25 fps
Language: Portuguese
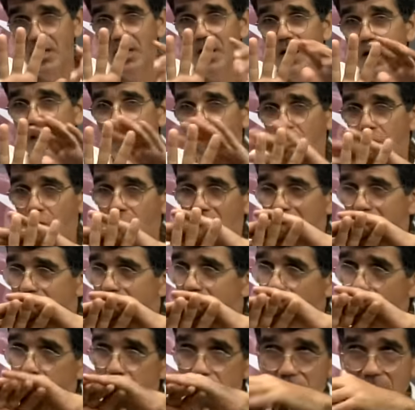A quatro,
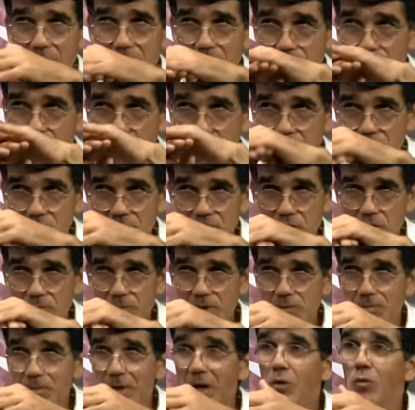saiu verba
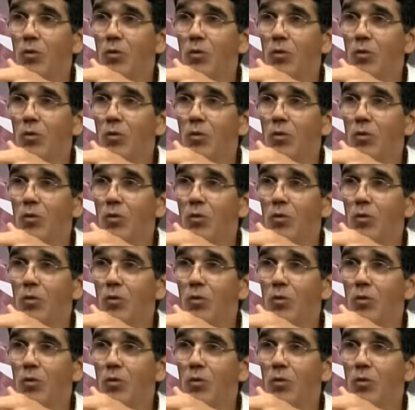inicialmente para